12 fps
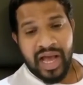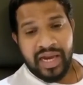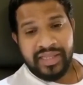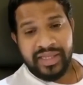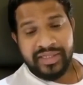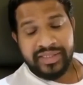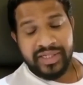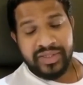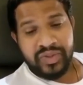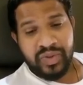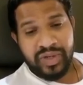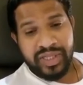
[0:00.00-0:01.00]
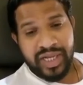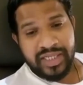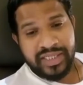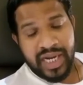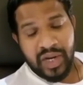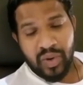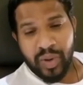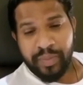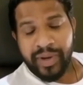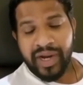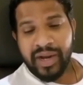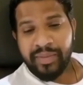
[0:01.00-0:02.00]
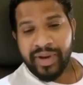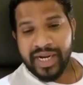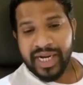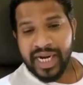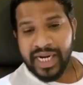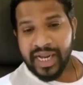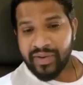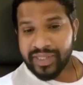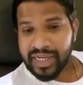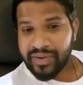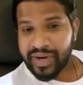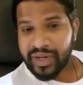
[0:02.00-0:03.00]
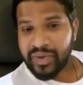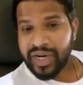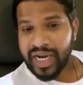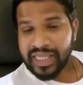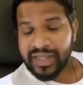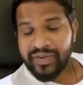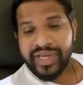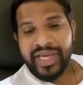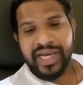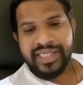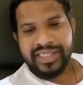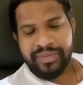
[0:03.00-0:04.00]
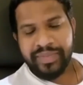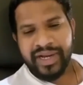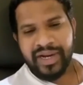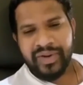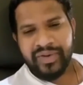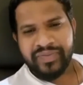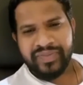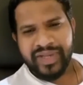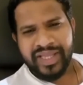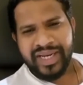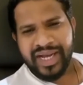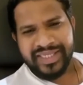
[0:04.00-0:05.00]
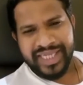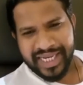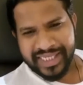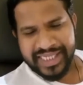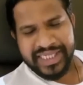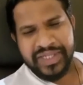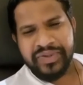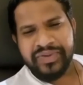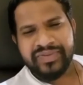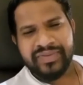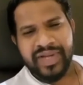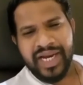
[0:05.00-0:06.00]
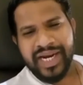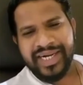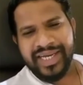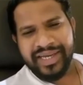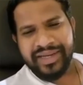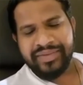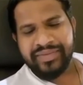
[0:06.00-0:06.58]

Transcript: ఆ అర్థం చేసుకున్న దాన్ని చాలా గొప్పగా మాట్లాడి అవతల వాడికి కూడా అర్థం అయ్యేలా చెప్పగలను అది నాకు చాలా ఇష్టం అలాంటి